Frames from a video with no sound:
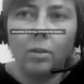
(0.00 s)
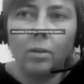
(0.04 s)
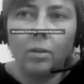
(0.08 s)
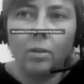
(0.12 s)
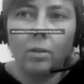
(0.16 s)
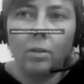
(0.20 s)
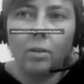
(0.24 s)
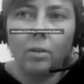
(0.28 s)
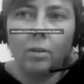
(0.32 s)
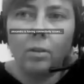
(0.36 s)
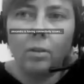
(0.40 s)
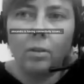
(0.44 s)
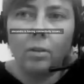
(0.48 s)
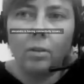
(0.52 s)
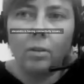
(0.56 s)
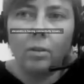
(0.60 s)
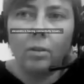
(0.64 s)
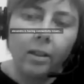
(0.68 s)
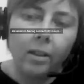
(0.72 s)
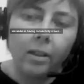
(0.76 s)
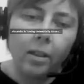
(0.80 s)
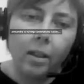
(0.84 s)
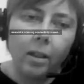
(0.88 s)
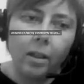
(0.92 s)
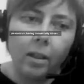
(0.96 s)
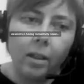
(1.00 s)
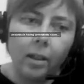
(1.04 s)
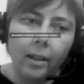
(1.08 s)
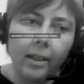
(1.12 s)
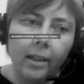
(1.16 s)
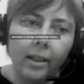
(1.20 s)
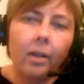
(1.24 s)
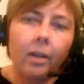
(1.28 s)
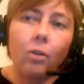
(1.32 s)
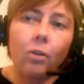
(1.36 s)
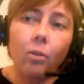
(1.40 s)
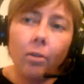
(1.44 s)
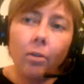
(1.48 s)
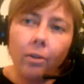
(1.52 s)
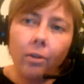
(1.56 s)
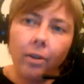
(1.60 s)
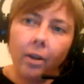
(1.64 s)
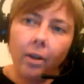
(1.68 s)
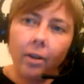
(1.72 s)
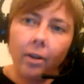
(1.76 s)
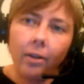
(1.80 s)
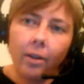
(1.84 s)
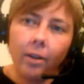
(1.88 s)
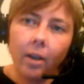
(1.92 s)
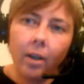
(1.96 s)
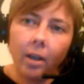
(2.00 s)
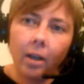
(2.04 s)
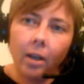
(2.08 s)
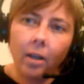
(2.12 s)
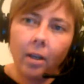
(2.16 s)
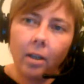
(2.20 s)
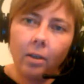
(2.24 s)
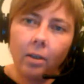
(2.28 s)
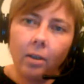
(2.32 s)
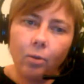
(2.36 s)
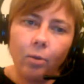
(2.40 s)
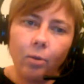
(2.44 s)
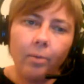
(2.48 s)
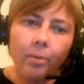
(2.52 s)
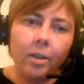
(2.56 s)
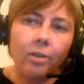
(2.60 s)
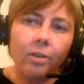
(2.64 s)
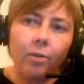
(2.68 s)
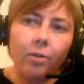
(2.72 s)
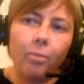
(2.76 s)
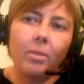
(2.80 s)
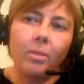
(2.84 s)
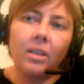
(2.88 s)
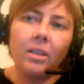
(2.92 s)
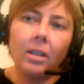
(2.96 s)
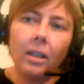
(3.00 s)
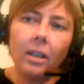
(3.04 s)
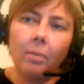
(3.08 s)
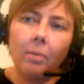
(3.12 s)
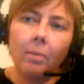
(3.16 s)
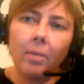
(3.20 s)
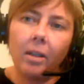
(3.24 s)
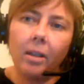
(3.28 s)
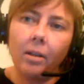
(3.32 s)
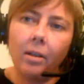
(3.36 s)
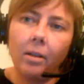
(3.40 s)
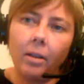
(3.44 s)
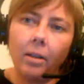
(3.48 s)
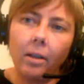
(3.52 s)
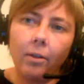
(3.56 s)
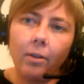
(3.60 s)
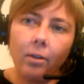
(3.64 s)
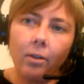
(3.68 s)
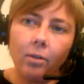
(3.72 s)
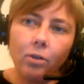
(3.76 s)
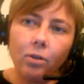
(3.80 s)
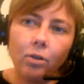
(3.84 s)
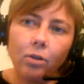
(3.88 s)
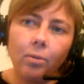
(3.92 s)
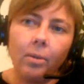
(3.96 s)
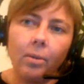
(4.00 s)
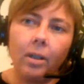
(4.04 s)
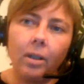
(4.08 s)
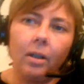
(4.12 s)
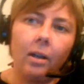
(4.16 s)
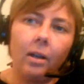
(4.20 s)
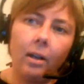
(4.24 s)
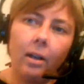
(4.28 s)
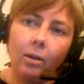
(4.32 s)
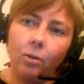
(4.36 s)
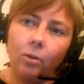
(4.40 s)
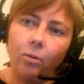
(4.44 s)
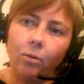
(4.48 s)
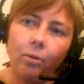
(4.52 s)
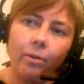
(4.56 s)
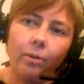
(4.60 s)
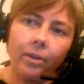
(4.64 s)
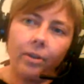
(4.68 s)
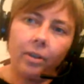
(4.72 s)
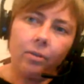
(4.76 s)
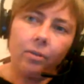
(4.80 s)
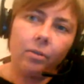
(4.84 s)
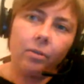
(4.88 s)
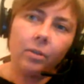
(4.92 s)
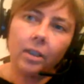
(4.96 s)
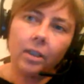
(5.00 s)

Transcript: que puedan eh, crear conciencia y nuevas formas de capacitación sobre el cruce ¿no?